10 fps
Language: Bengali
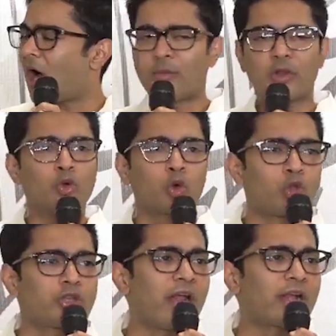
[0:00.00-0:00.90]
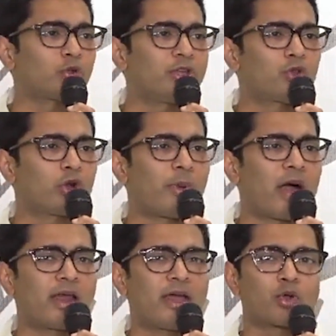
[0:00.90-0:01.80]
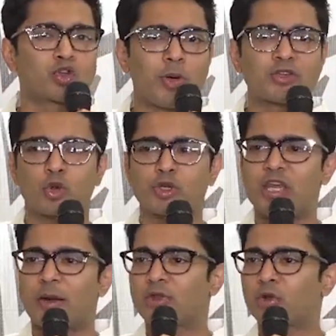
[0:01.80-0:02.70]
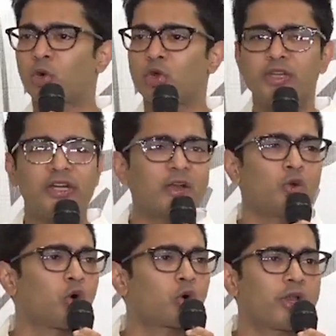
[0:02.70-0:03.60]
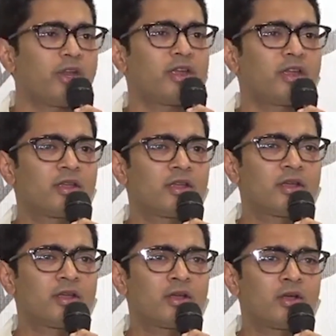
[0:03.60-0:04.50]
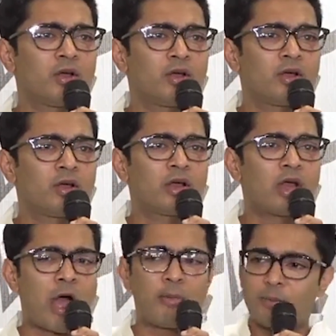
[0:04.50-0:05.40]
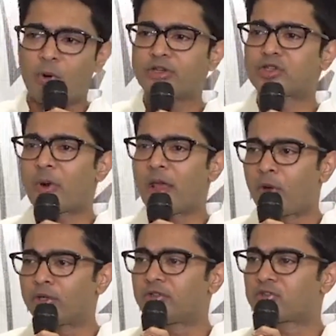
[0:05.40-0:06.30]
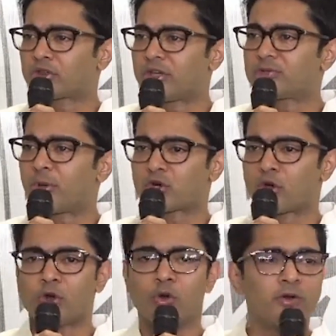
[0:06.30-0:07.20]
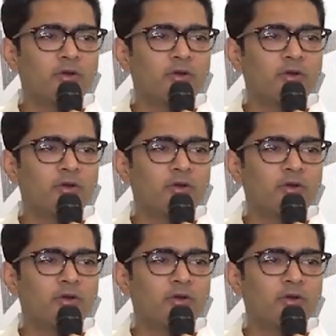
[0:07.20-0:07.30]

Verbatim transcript: আমরা তো কোনোদিন এতদিন ধরে বাংলায় বসবাস করছি আমরা তো কোনোদিন এটা লক্ষ্য করিনি আমার বয়স তো প্রায় পঁয়ত্রিশ ছত্রিশ বছর হলো